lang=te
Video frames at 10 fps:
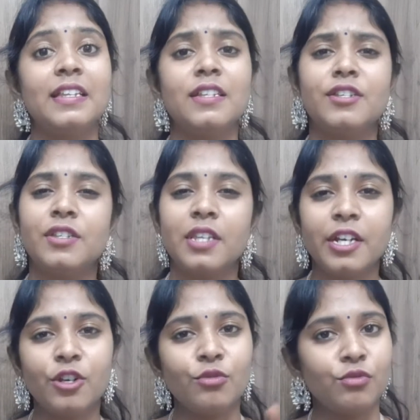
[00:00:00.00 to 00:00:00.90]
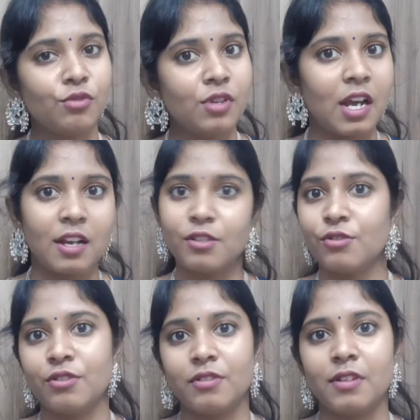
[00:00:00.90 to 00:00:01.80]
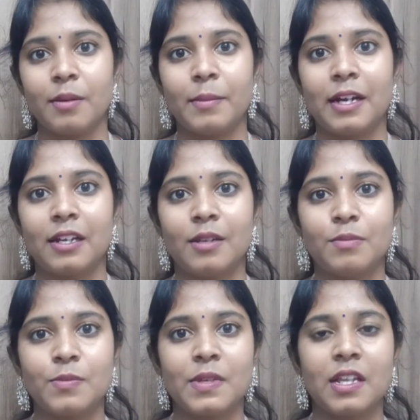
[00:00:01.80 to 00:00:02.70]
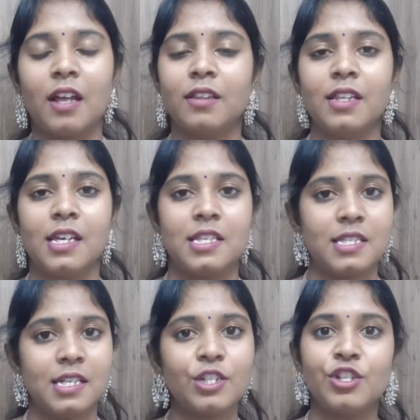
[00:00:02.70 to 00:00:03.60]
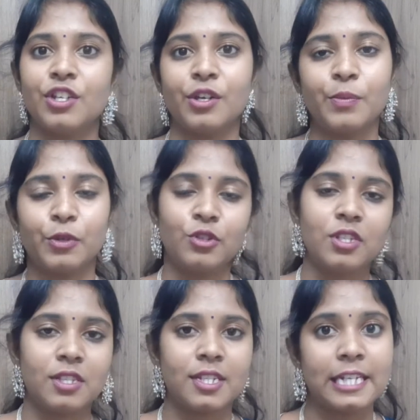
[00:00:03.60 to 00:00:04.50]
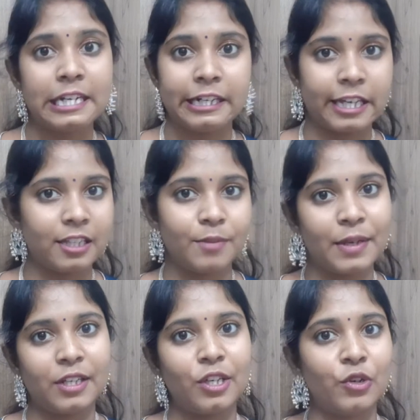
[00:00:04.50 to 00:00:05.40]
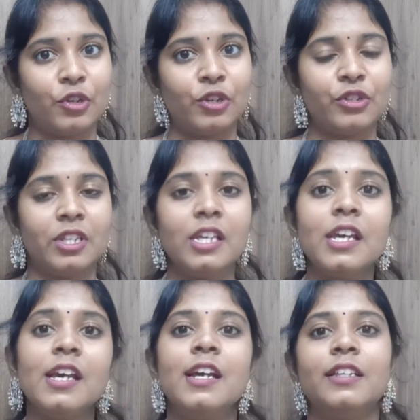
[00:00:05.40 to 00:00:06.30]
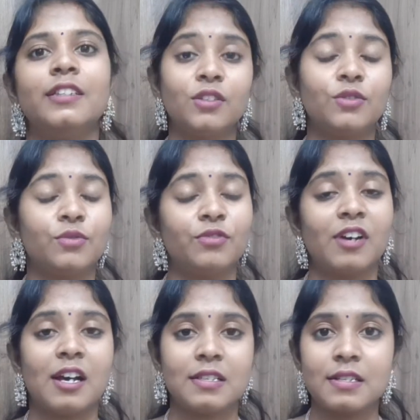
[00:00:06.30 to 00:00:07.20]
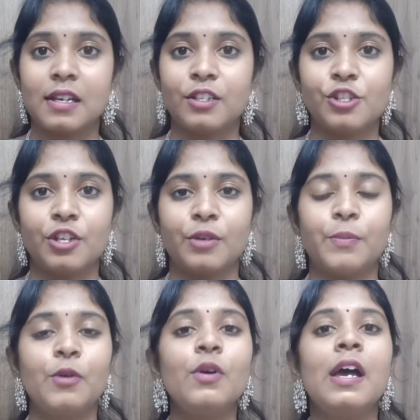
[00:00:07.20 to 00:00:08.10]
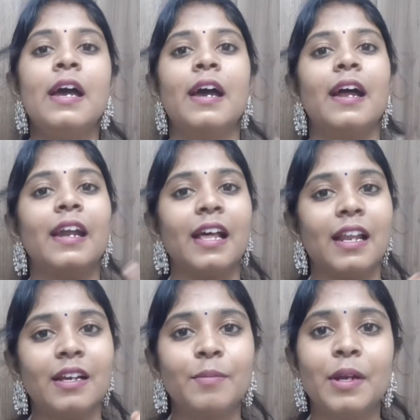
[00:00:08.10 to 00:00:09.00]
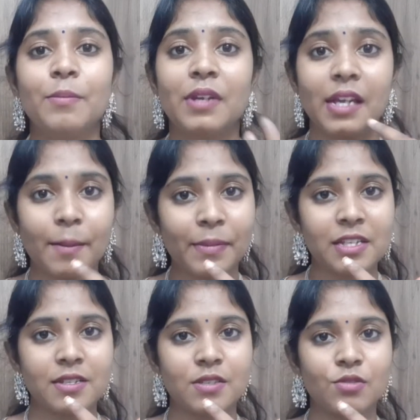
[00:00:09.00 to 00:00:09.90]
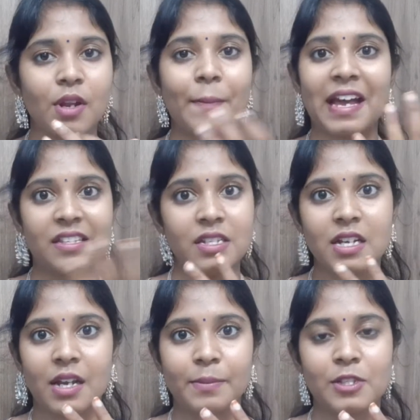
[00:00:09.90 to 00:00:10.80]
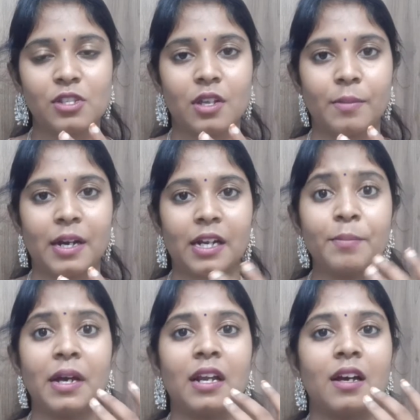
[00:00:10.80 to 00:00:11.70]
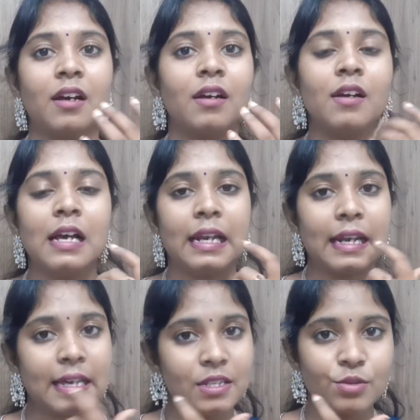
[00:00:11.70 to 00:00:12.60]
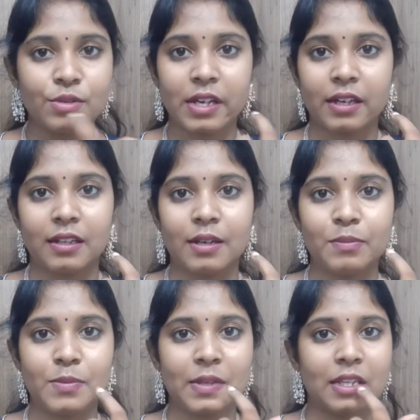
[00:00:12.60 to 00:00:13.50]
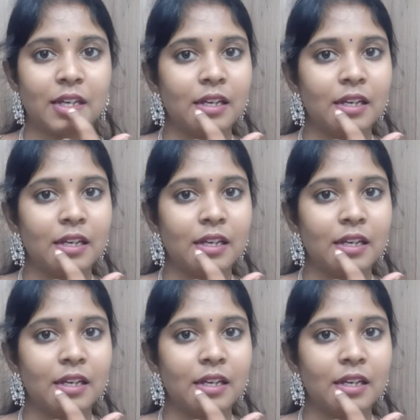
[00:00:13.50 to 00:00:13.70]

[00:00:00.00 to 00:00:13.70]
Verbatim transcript: ఇది త్రీ టు ఫోర్ అవర్స్ ఉంటుందన్నమాట లిప్స్ మీద అంత ఈజీగా చెరిగిపోదు జస్ట్ టింట్ అయితే మనకి ఉంటుంది ఫాస్ట్గా అయితే చెరిగిపో అండ్ అలాగే మనం రీఅప్లై చేసుకున్న ప్యాచీగా అనిపించదు అనమాట మన లైన్స్ ఉంటాయి కదా లిప్స్ మీద